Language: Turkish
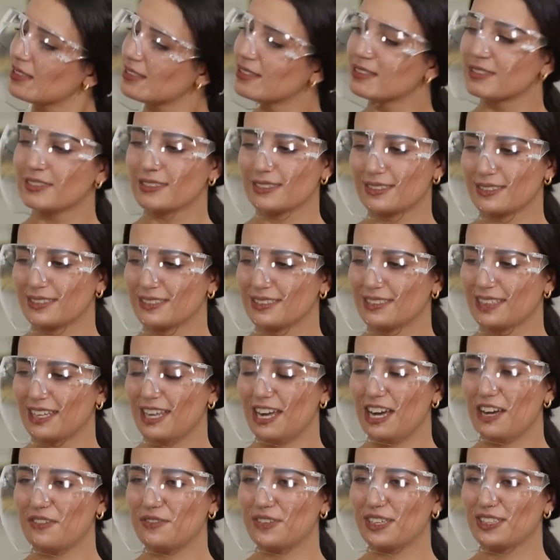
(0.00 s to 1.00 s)
salatanın. Tadını
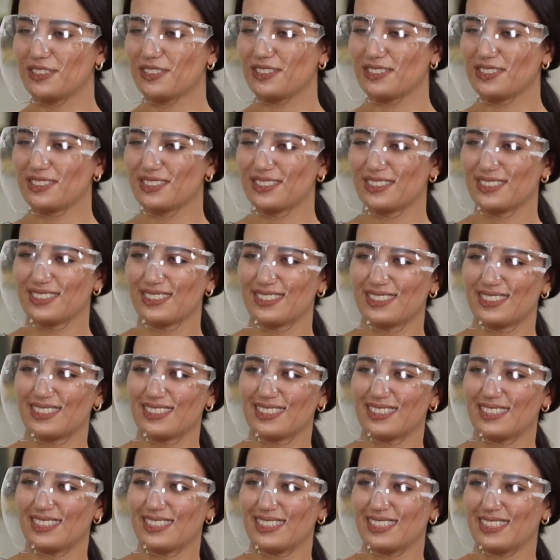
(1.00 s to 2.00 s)
alamadım Afiyet olsun. sanki.
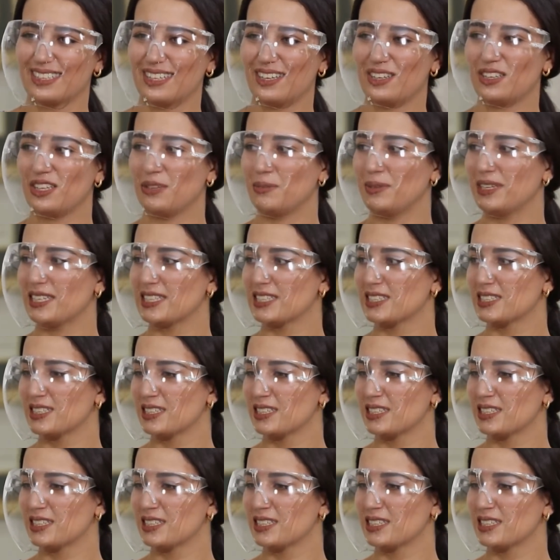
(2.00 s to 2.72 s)
O Ama güzel